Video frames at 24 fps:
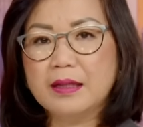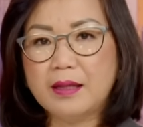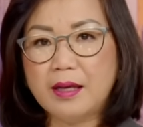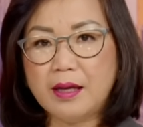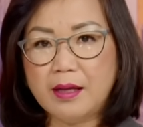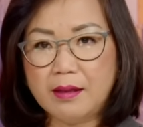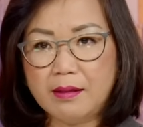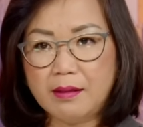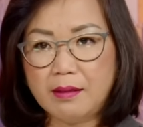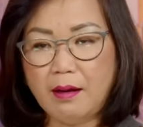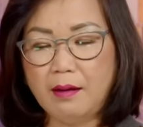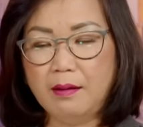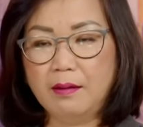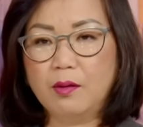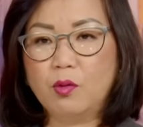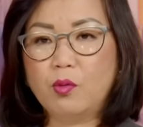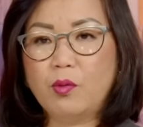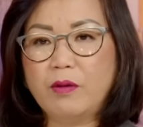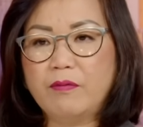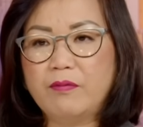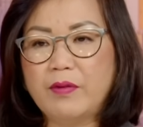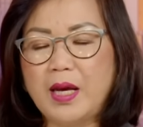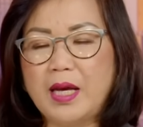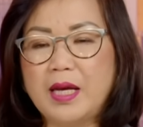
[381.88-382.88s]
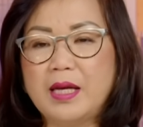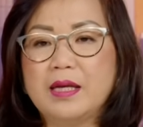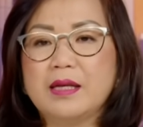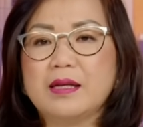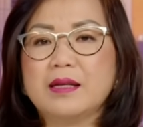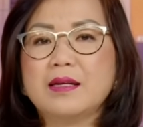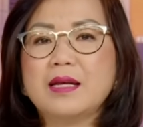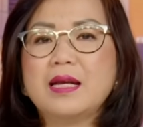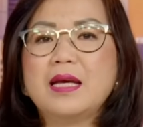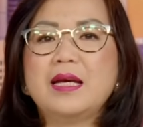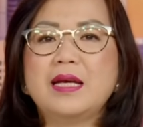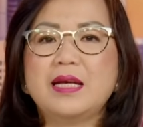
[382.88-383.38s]
thì tự quý vị
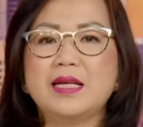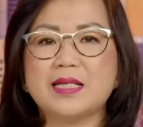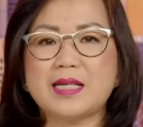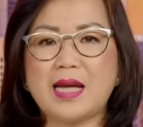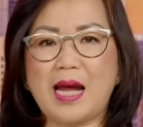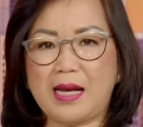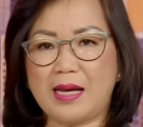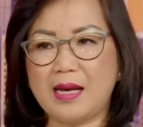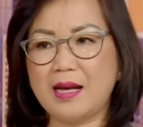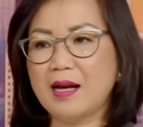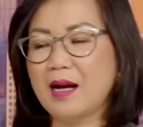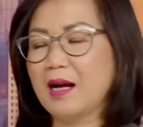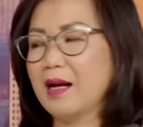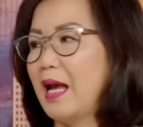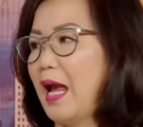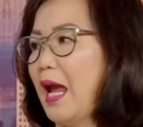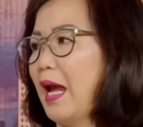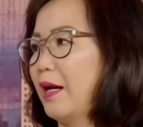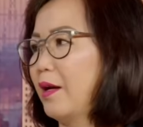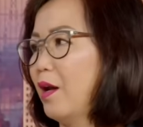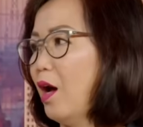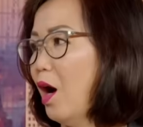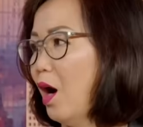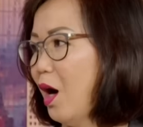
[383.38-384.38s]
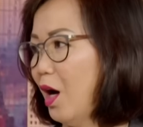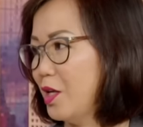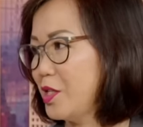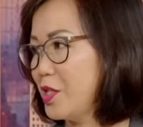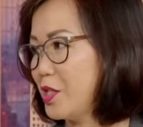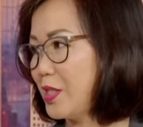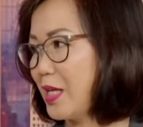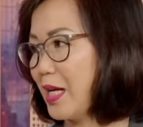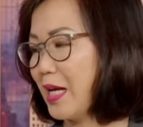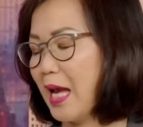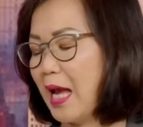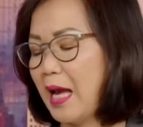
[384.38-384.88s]
đi ra cái ngân hàng đó hỏi cho
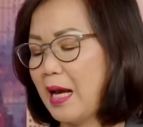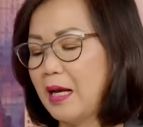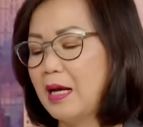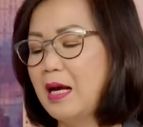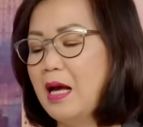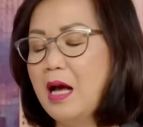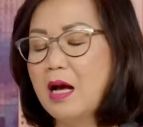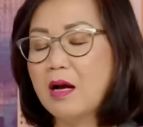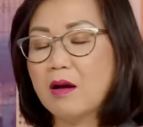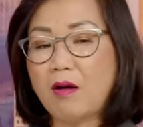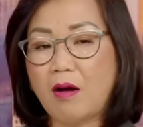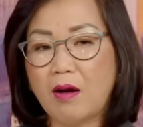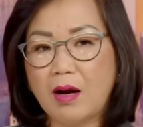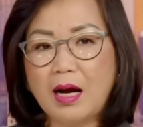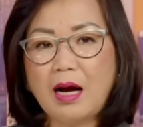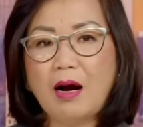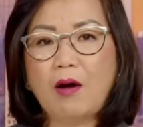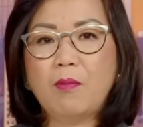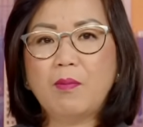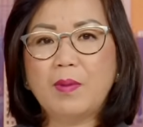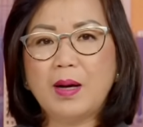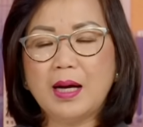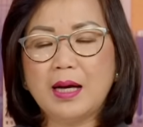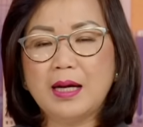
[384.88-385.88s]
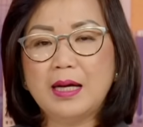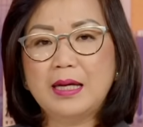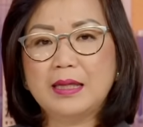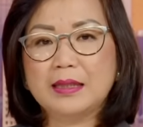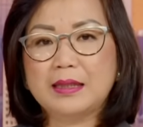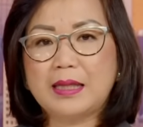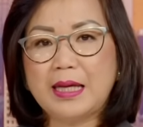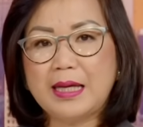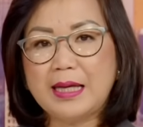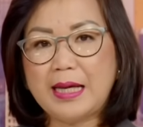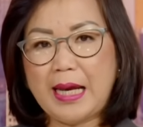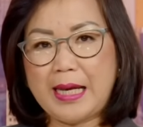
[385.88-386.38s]
chắc ăn còn không á
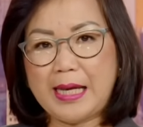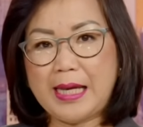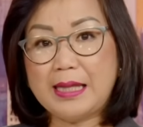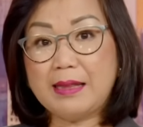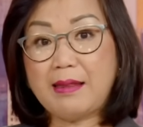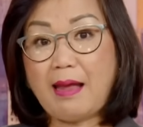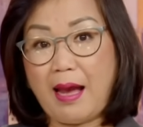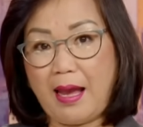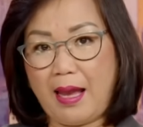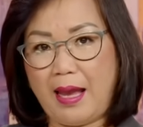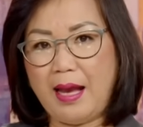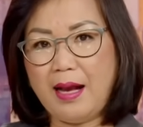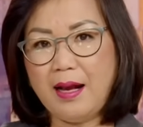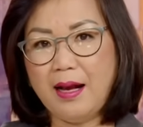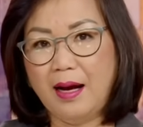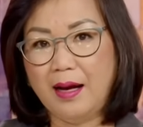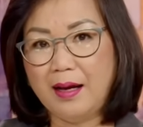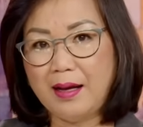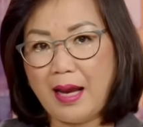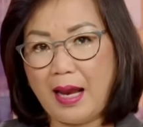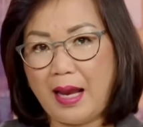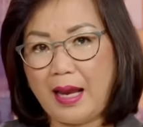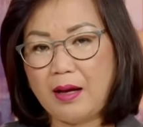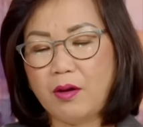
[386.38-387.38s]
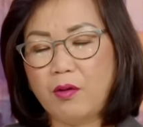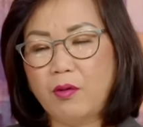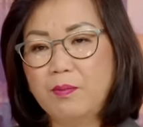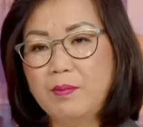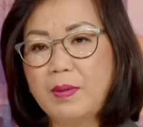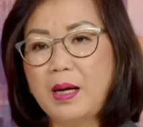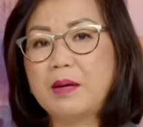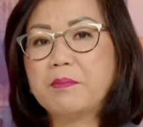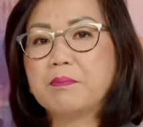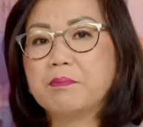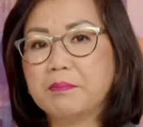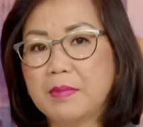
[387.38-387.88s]
thì ngay cái thẻ ngân hàng của
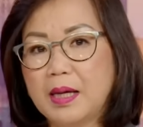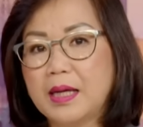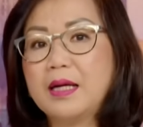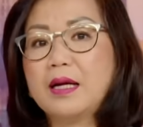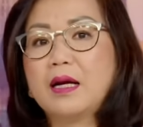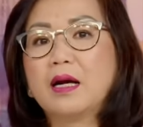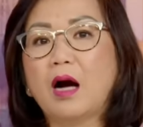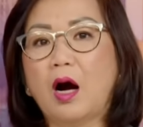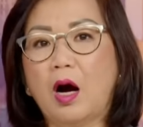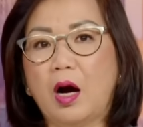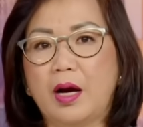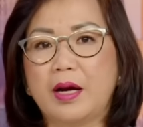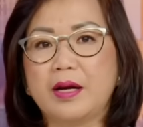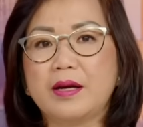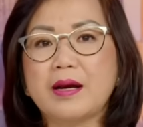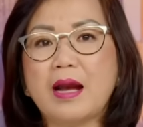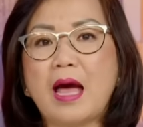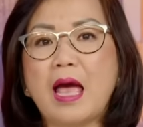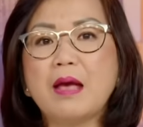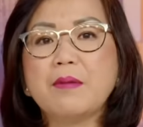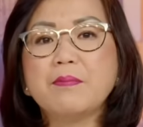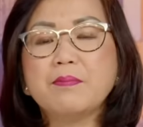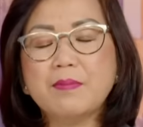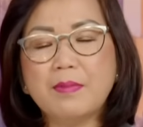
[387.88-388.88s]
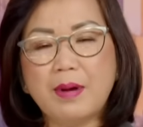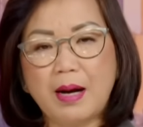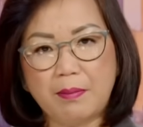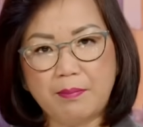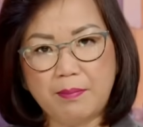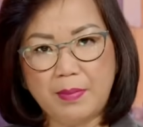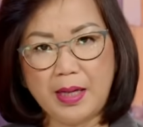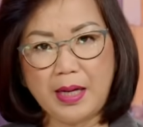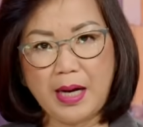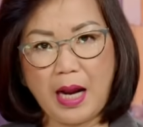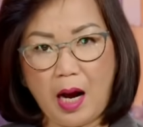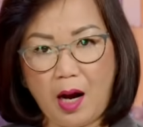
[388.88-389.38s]
mình mình gọi để mà
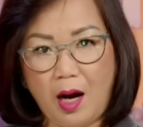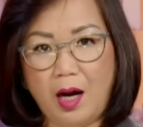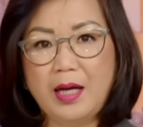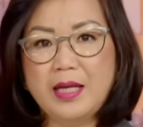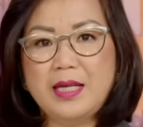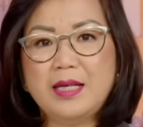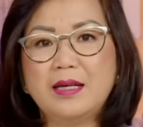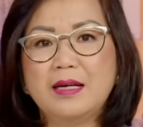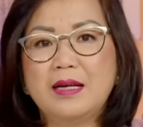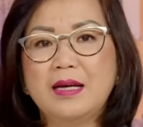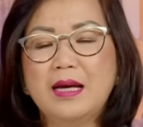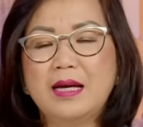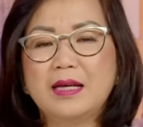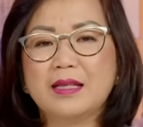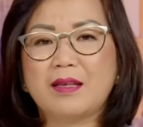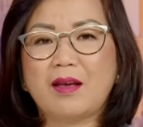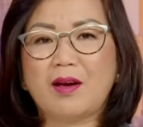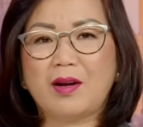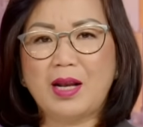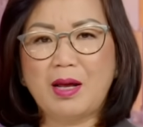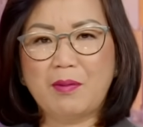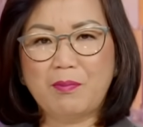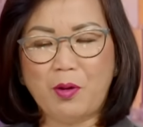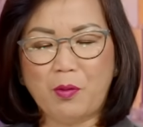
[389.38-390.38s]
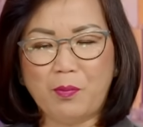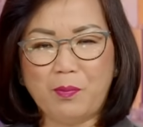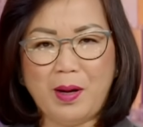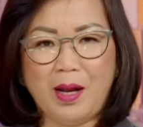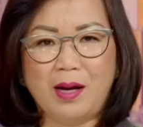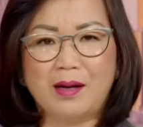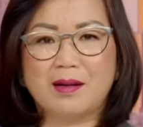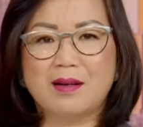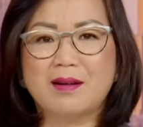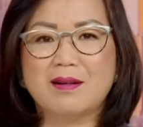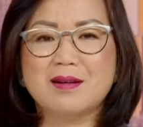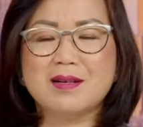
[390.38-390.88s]
mình hỏi cho nên một
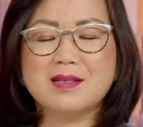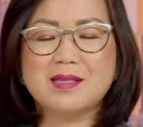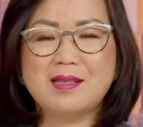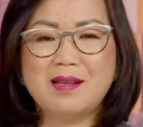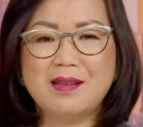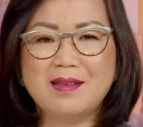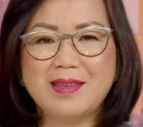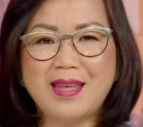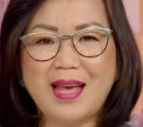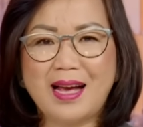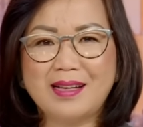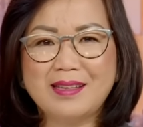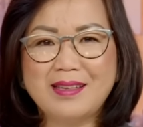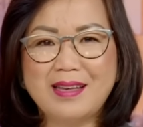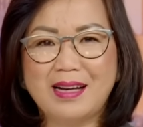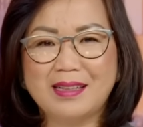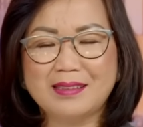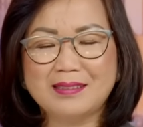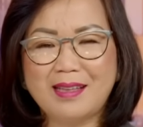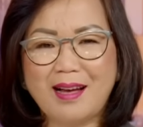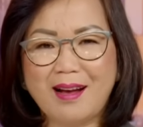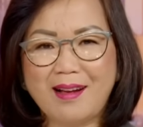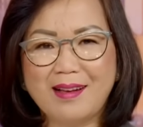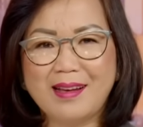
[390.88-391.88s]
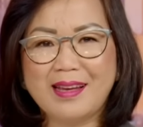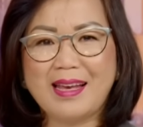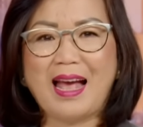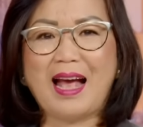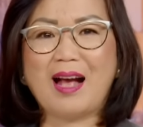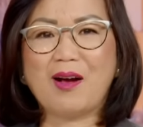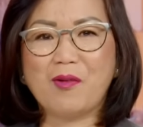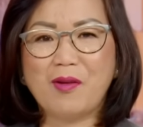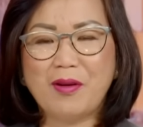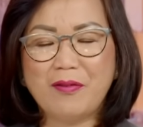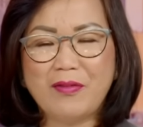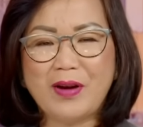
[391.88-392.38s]
lần nữa xin nhắc nhở tất
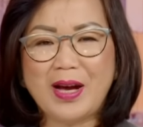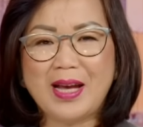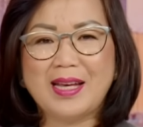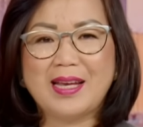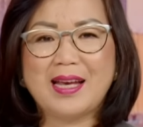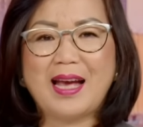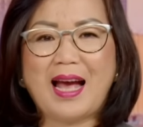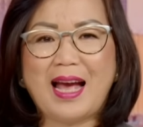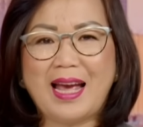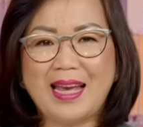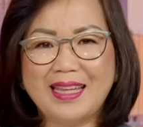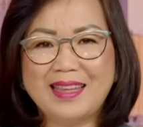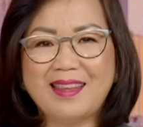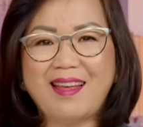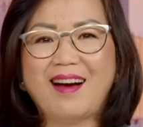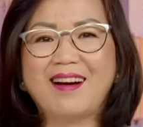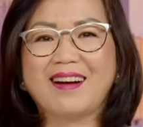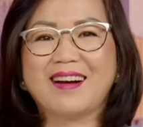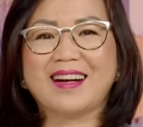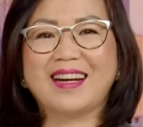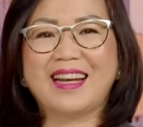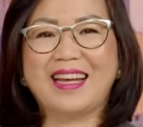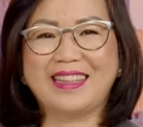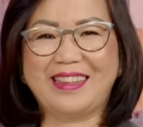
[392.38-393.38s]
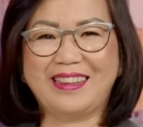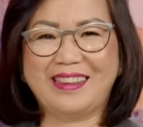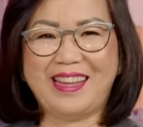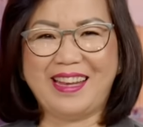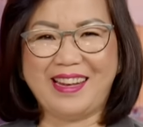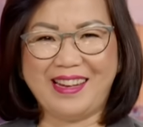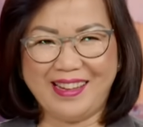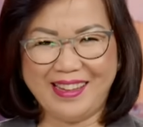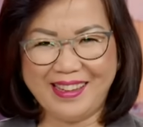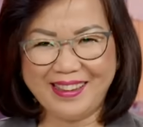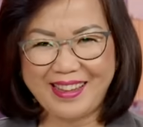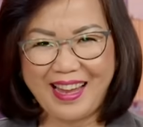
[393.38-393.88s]
cả quý vị hãy thật là
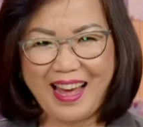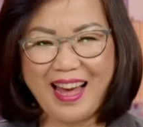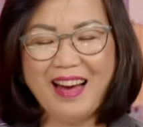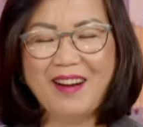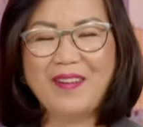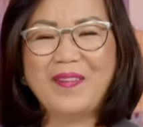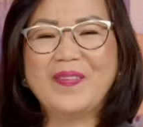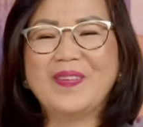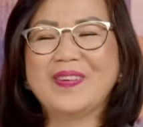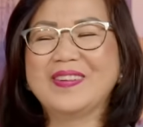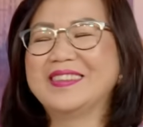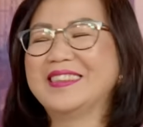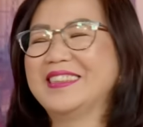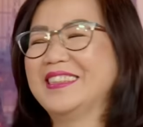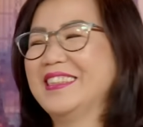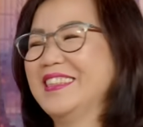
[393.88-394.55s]
tỉnh táo